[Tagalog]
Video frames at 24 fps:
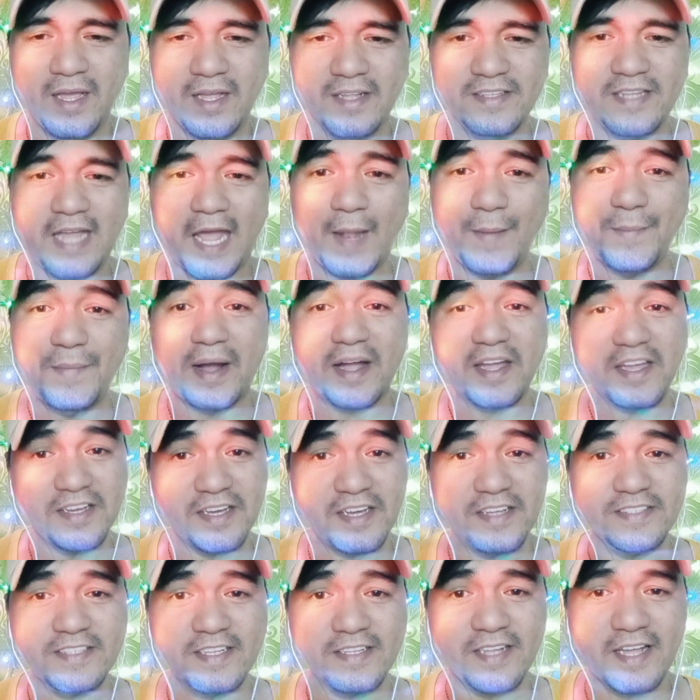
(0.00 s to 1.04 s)
Dahil
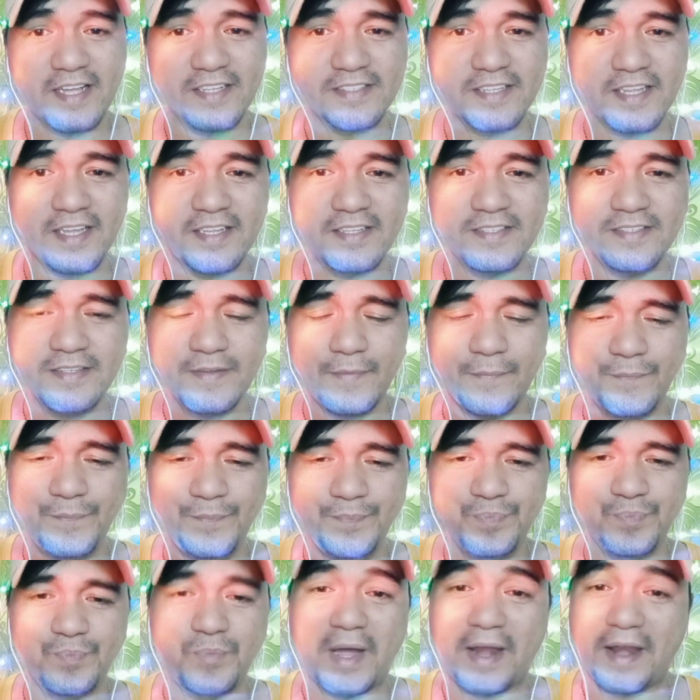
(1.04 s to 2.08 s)
makikita natin,
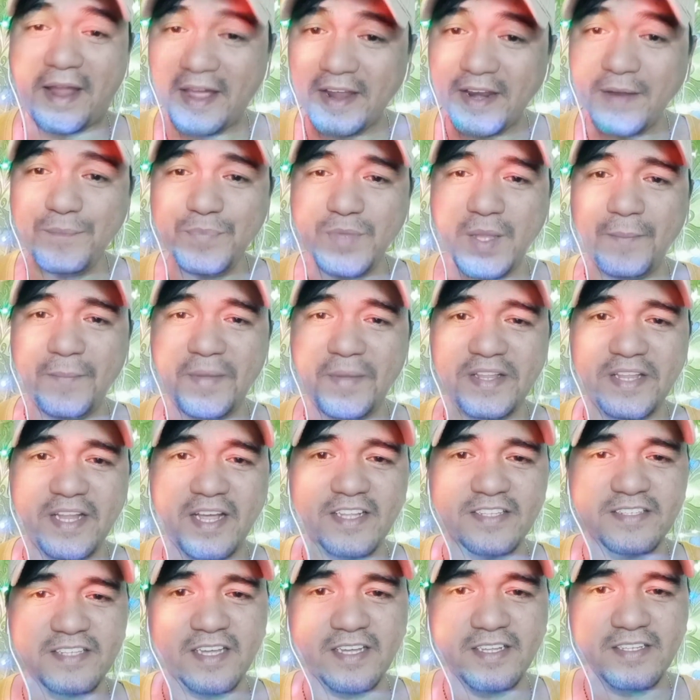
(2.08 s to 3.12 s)
mararamdaman
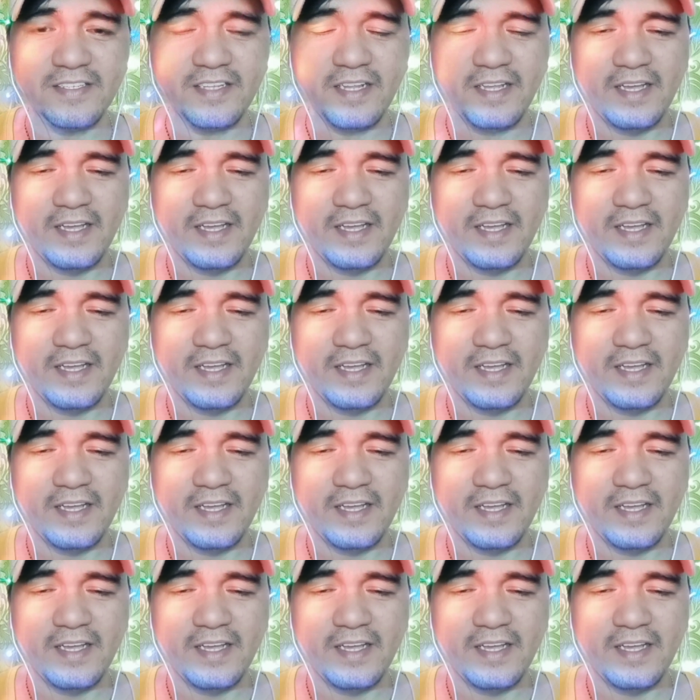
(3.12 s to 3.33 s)
natin